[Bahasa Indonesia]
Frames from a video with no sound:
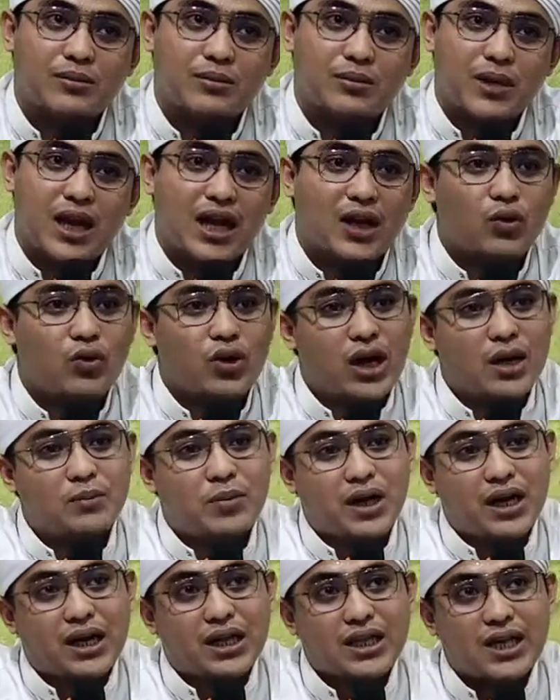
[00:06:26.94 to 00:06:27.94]
melakukan
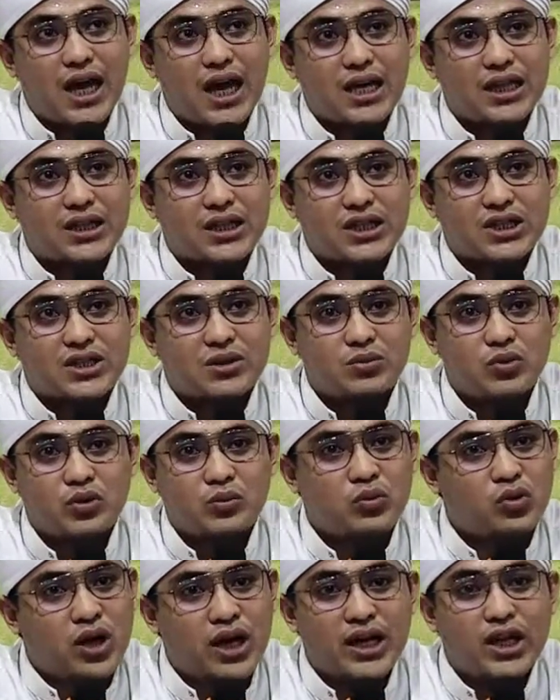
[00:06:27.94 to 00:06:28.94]
pekerjaan
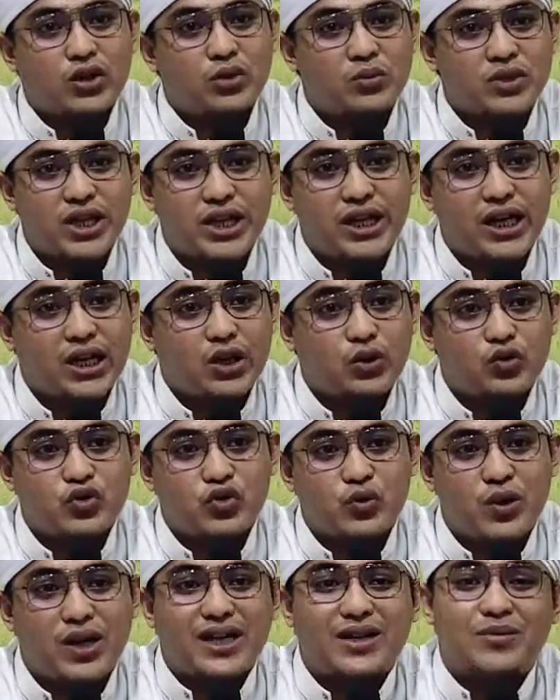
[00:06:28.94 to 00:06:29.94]
tersebut bukan itu menjadikan
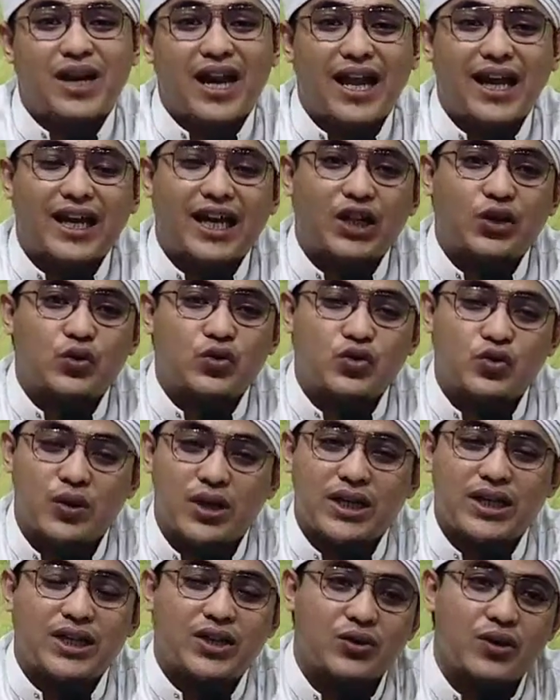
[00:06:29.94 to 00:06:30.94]
tujuan melainkan
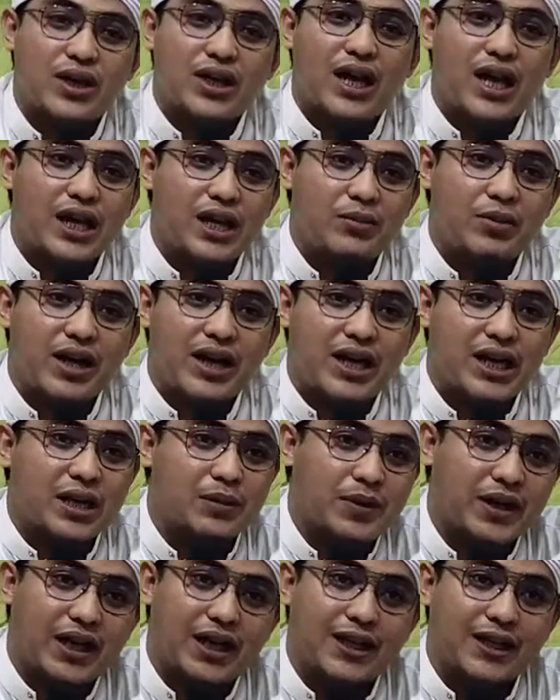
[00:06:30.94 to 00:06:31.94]
tujuan itu adalah ibadah
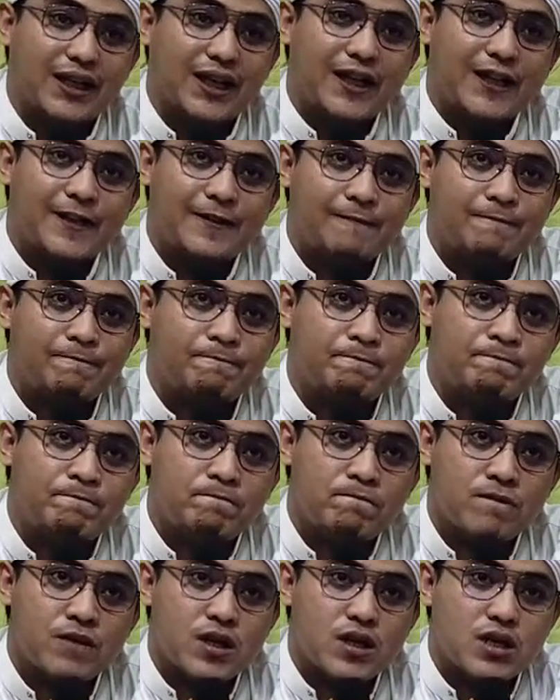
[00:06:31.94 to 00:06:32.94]
kepada Allah.
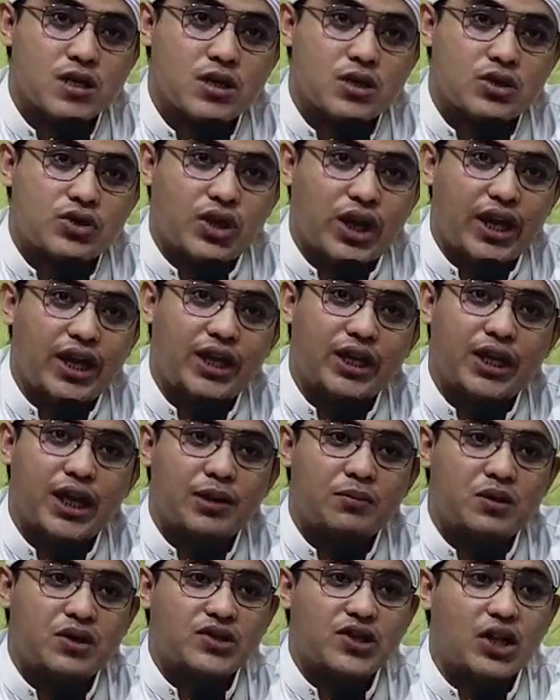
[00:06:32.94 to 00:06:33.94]

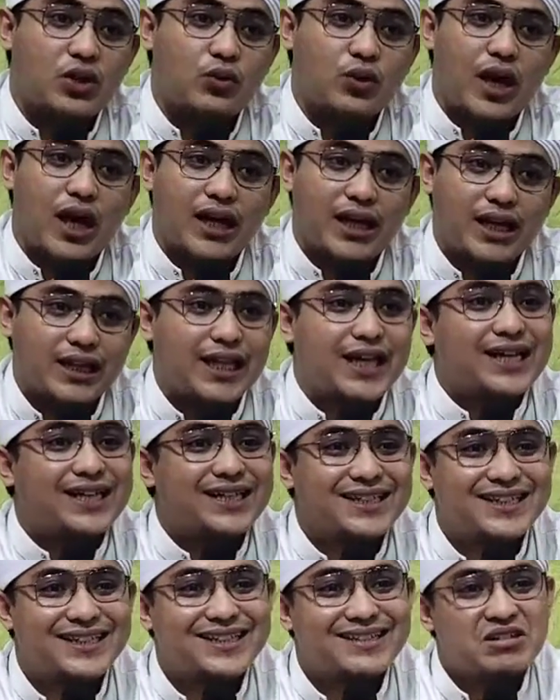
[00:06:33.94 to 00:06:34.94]
Sehingga bersatulah kita.
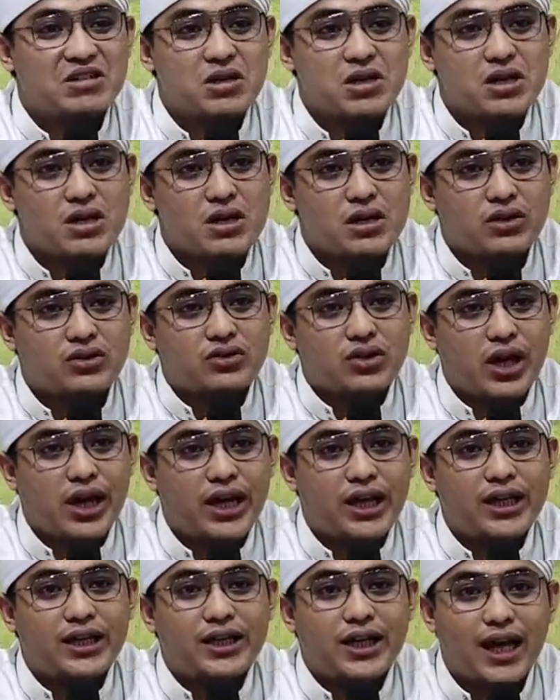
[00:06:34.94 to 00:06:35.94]

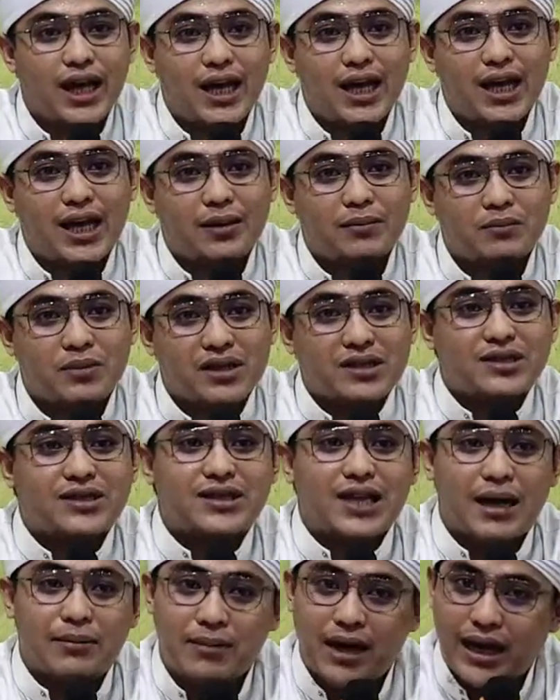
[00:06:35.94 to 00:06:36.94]
Sehingga
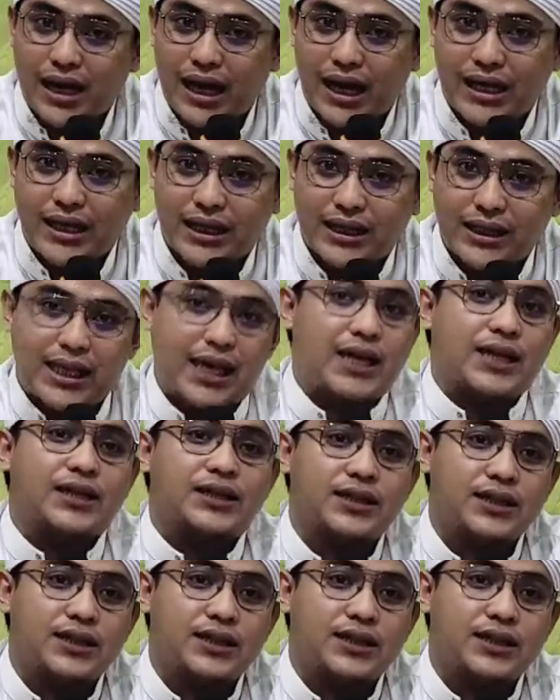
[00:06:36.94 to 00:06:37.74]
bersamalah kita.